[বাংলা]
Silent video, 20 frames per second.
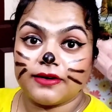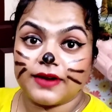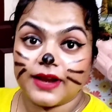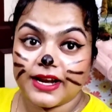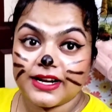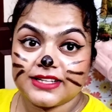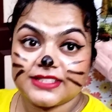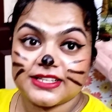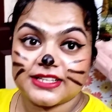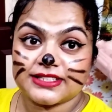
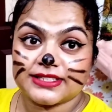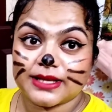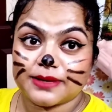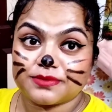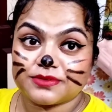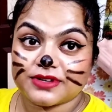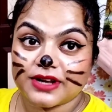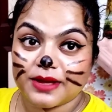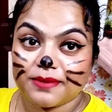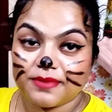রেড যে
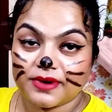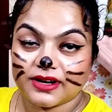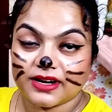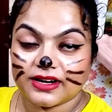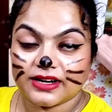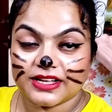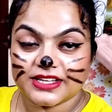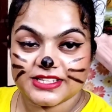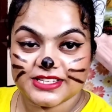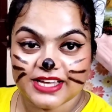সাবস্ক্রাইব
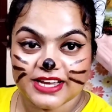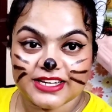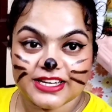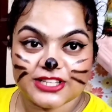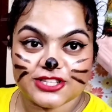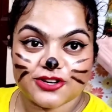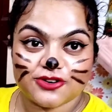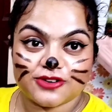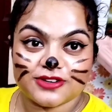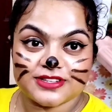বাটনটা সেটা
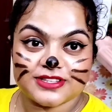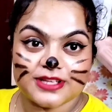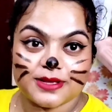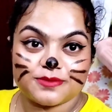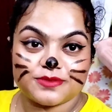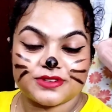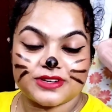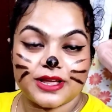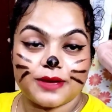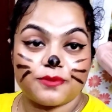যখন
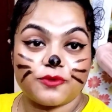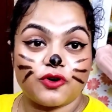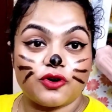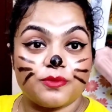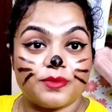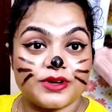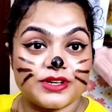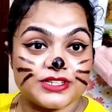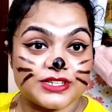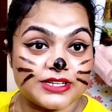সাবস্ক্রাইব
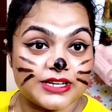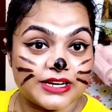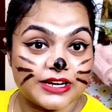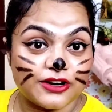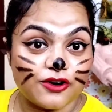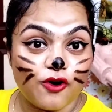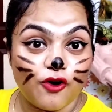করবেন সেটা